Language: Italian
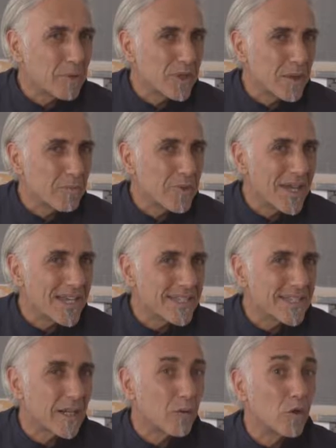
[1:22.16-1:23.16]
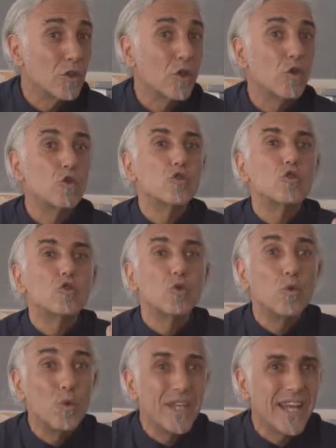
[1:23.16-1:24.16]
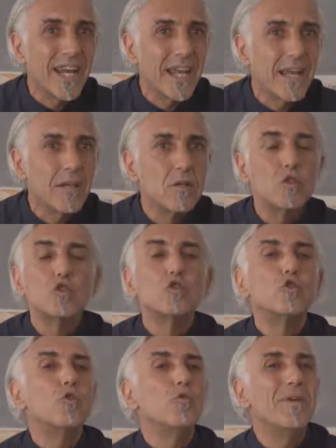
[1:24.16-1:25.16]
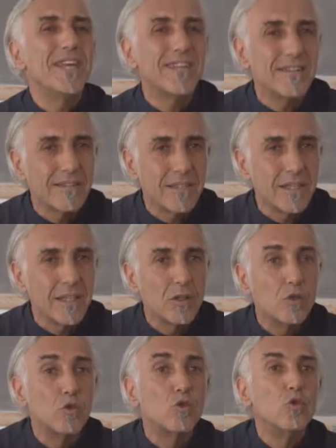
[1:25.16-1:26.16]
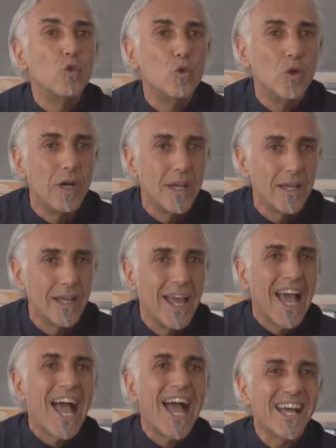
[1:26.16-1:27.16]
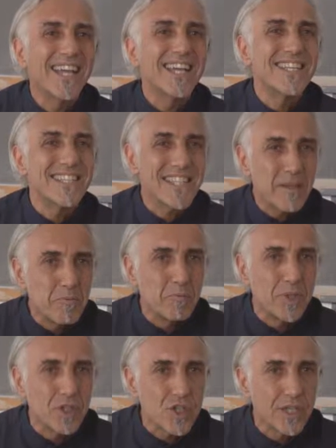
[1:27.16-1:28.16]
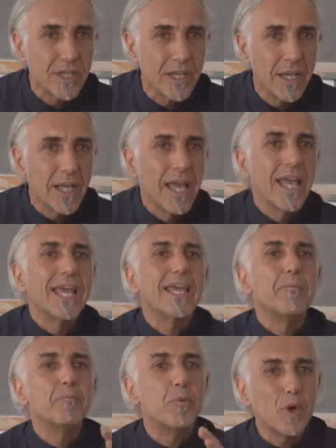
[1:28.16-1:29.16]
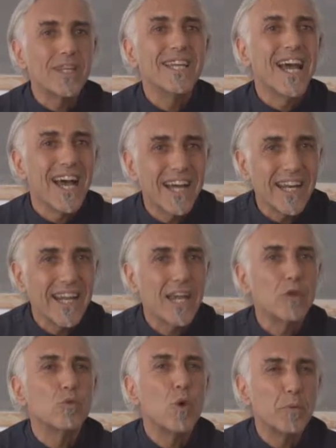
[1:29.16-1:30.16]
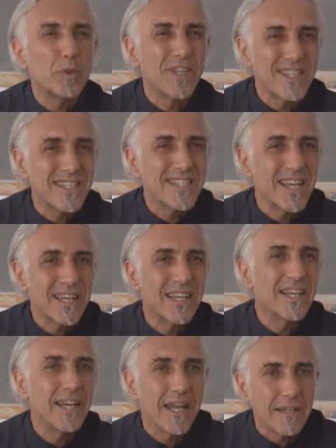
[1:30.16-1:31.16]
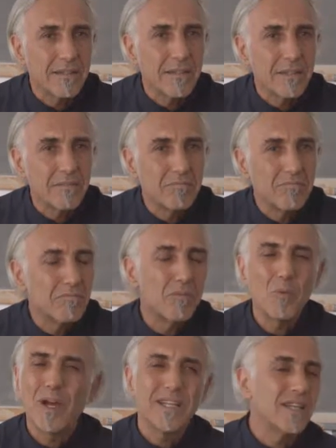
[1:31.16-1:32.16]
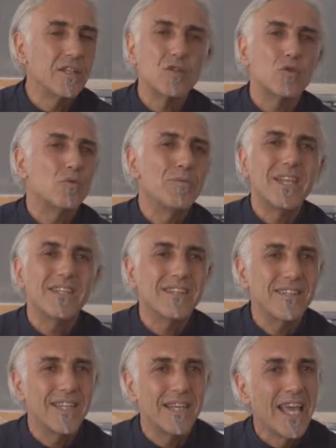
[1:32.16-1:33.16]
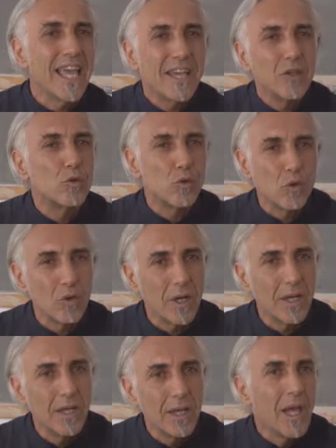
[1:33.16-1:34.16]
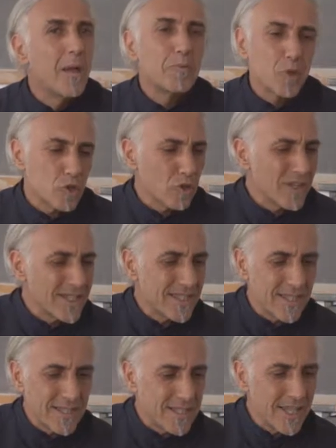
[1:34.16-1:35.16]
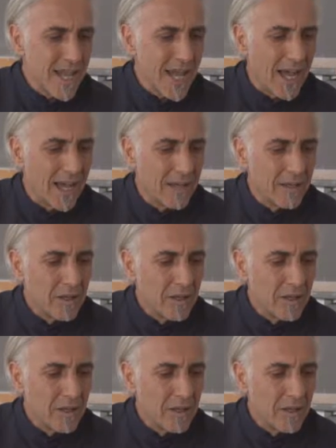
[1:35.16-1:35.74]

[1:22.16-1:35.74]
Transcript: potrebbe essere quello di costruire strumenti, tool, anche semplici, che puoi dare ai tuoi potenziali clienti. Guarda, gli strumenti e i tool possono essere sia